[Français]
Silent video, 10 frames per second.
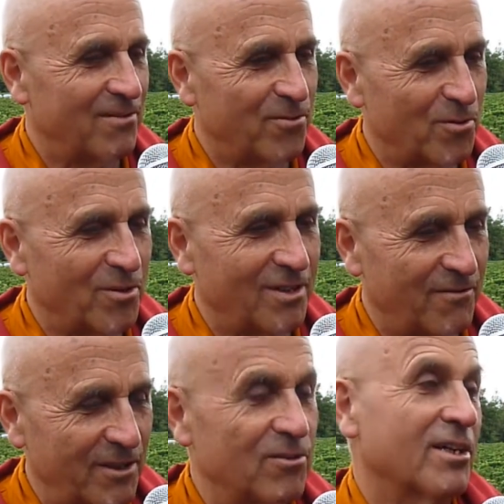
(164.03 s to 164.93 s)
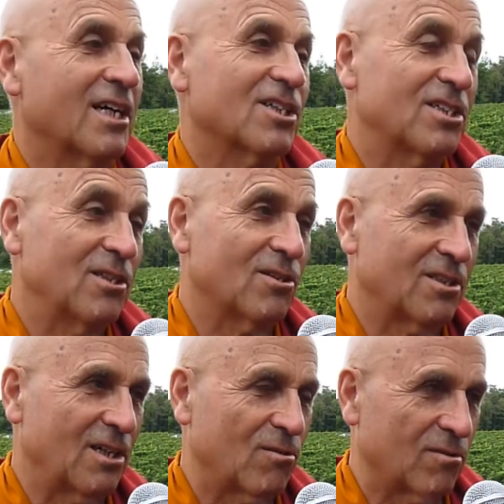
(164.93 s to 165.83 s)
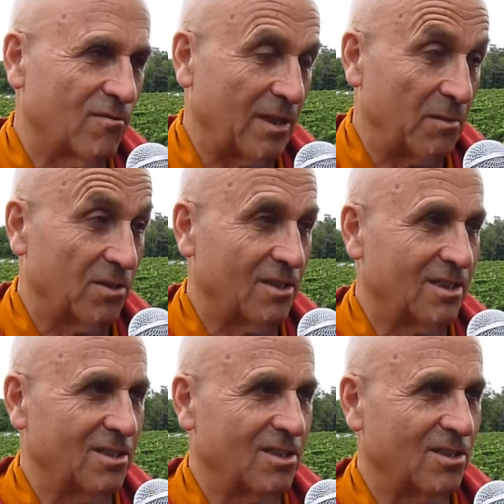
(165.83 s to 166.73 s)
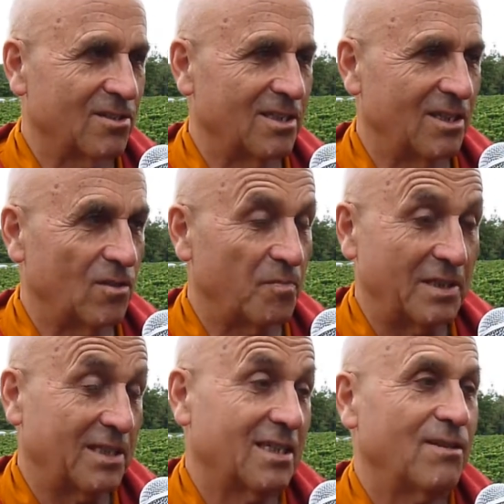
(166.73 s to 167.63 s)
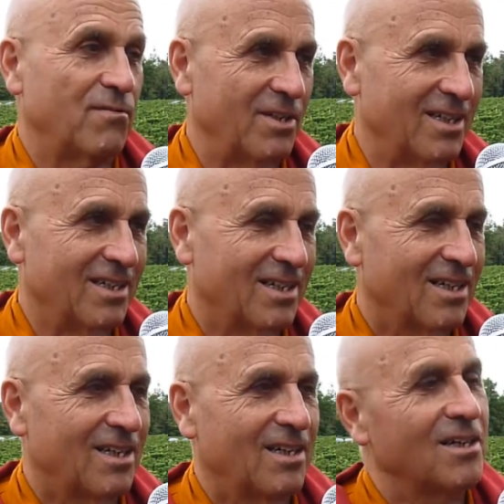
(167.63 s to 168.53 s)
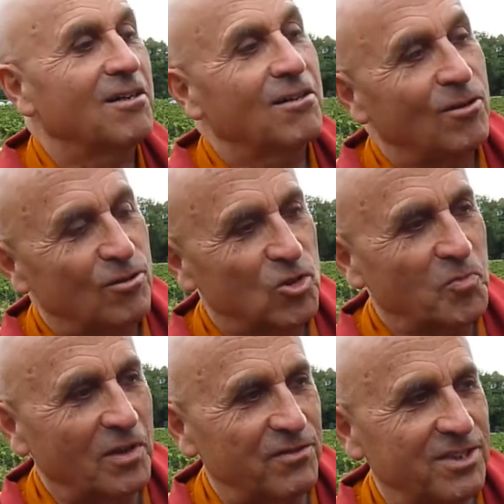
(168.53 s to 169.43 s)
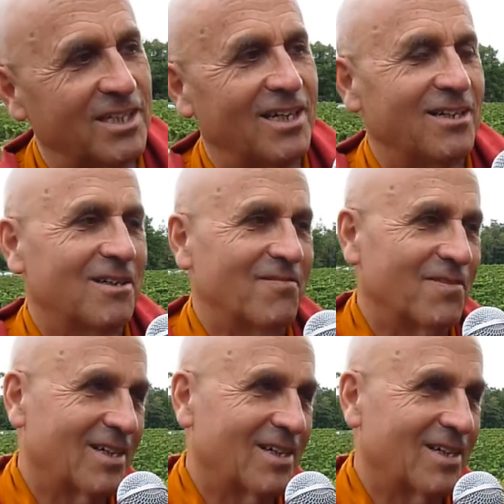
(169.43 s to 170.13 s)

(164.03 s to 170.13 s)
il faut faire une hiérarchie dans ce qui compte vraiment dans l'existence et ne pas sacrifier le superficiel